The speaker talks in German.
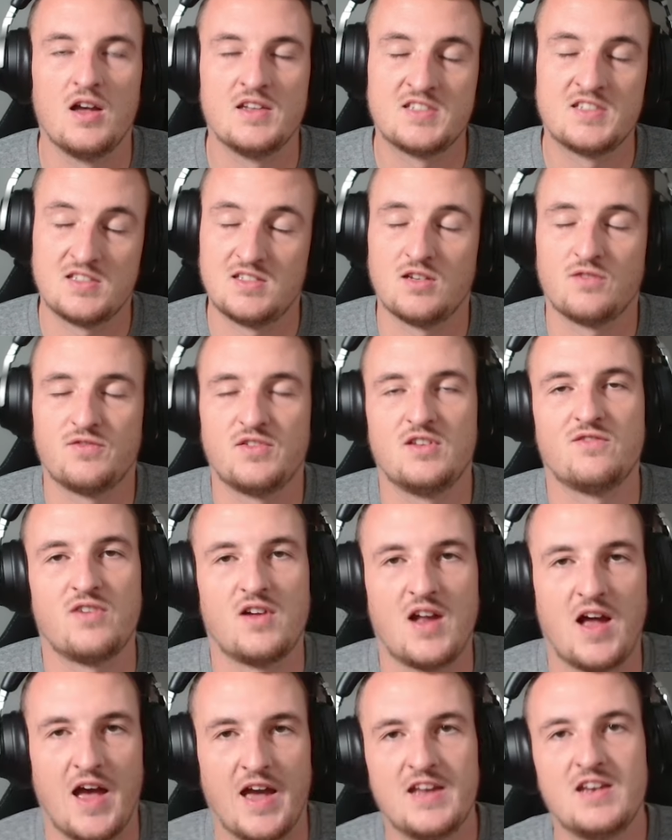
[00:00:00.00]
Es ist auf jeden Fall
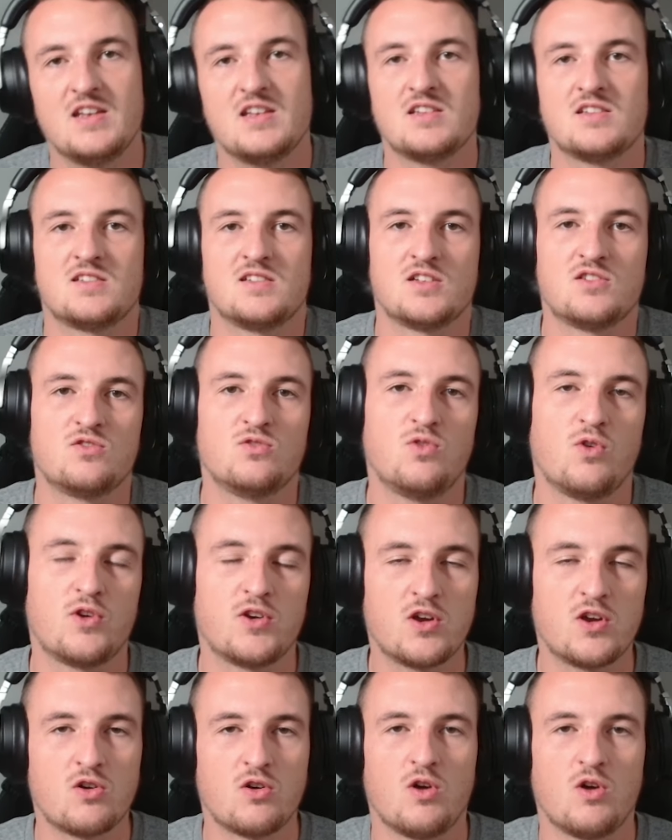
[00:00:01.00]
einiges dazu neu
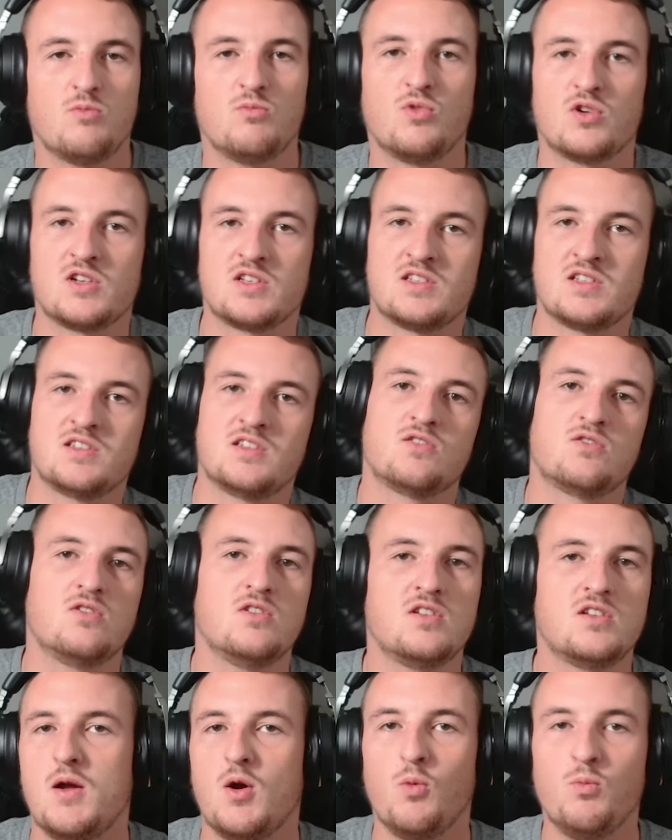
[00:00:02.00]
gekommen und es ist
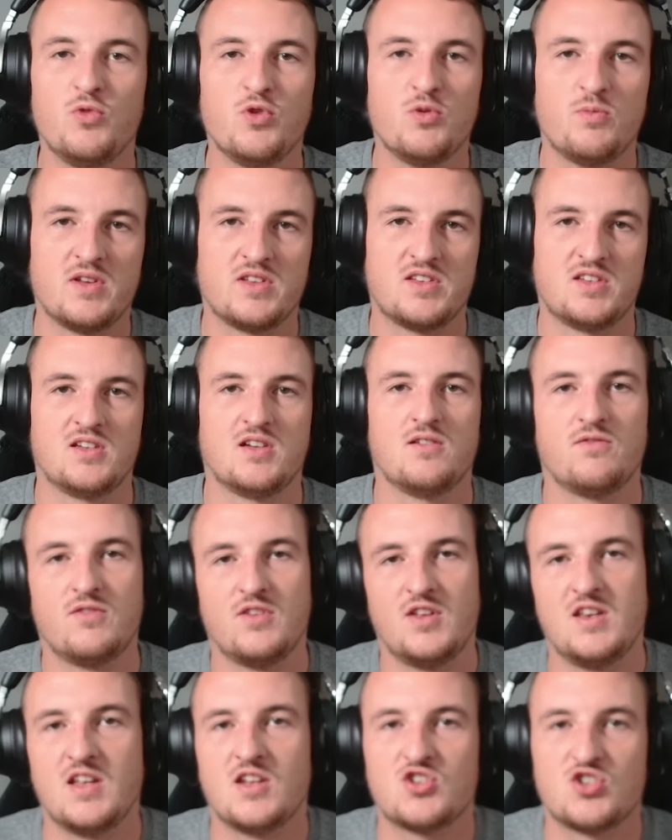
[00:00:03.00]
natürlich umso besser,
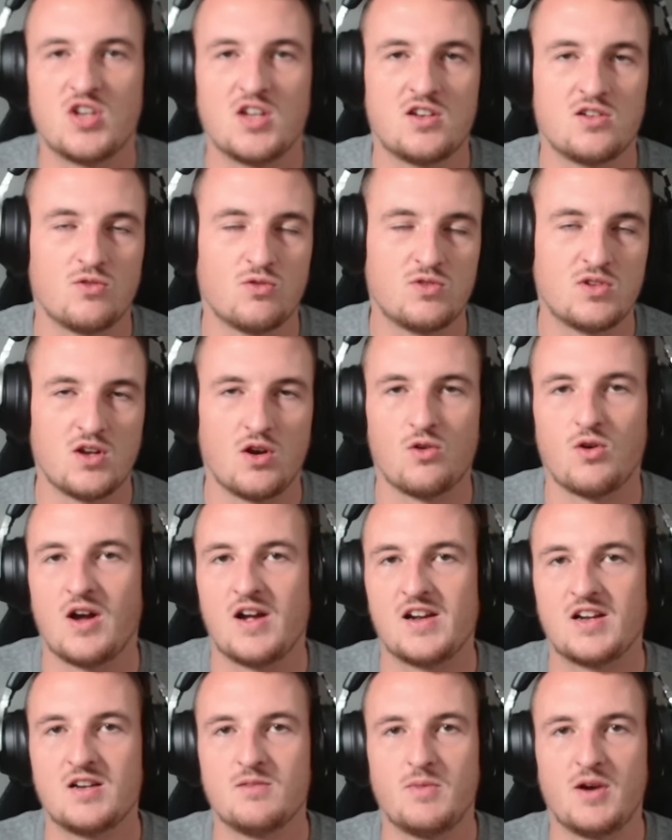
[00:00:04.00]
wenn der Chat und auch
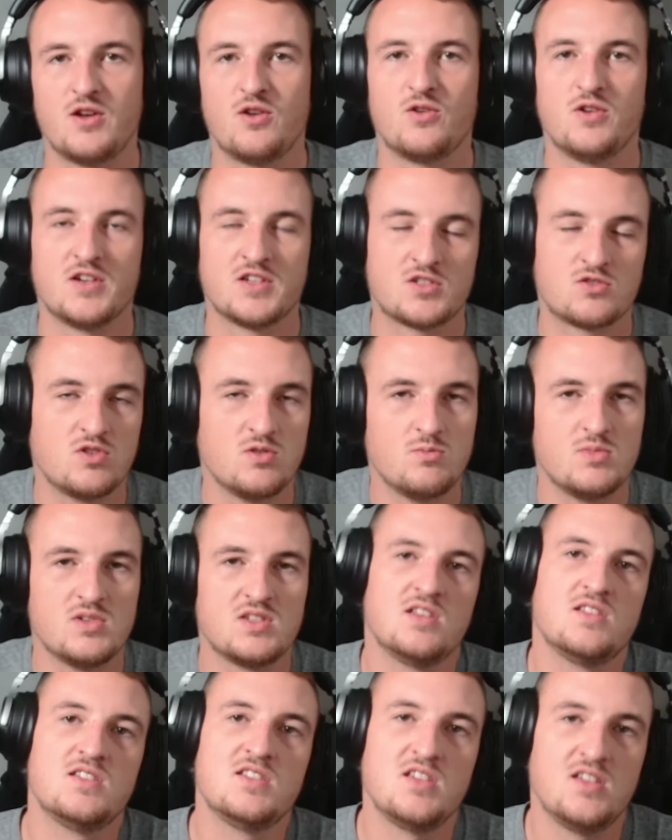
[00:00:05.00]
allgemein euer Stream ein
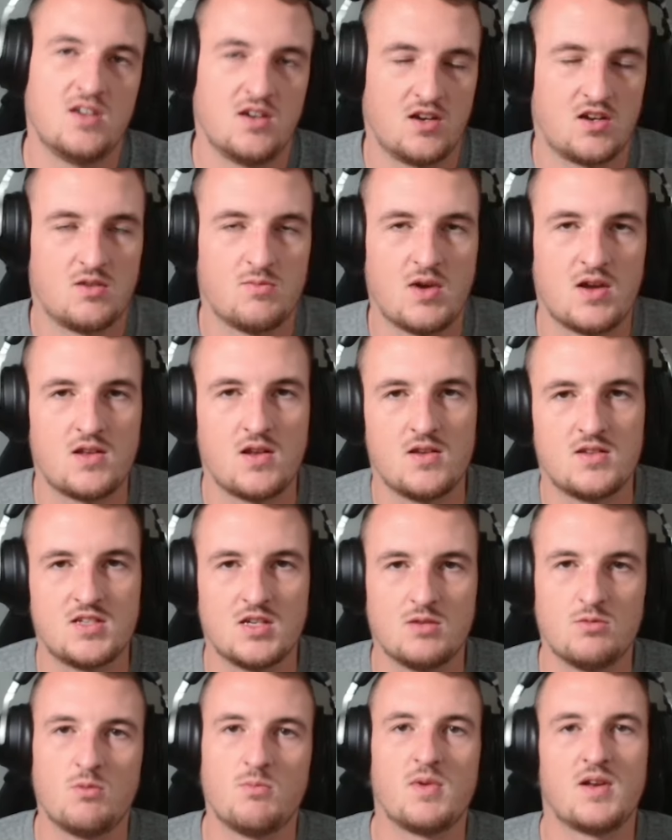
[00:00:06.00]
bisschen sicherer gemacht ist,
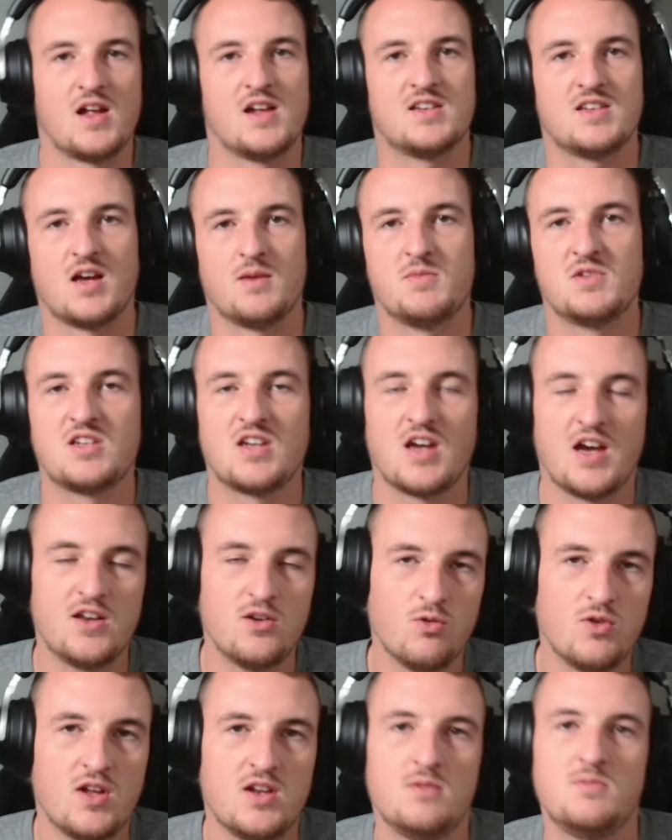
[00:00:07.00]
damit man halt damit keine
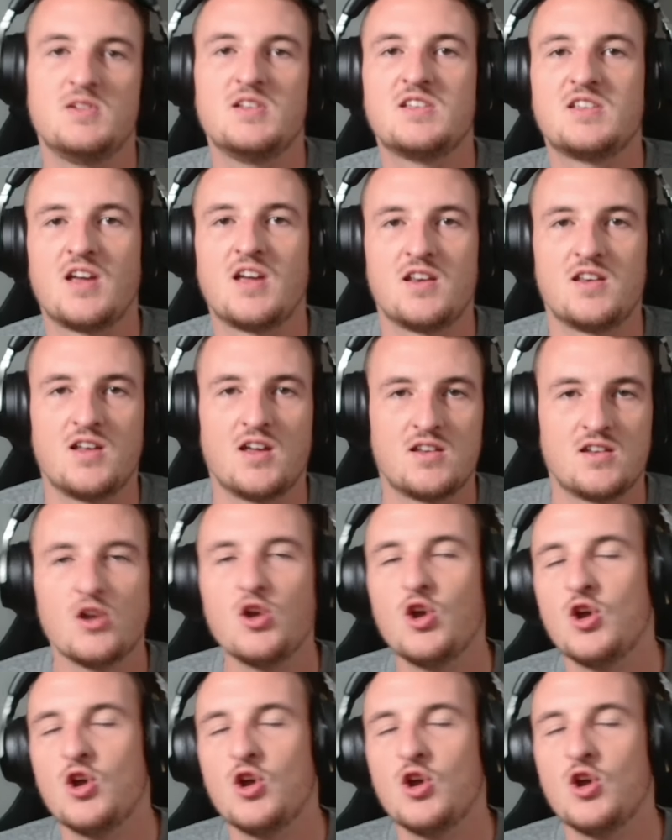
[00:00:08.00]
Unannehmlichkeiten hat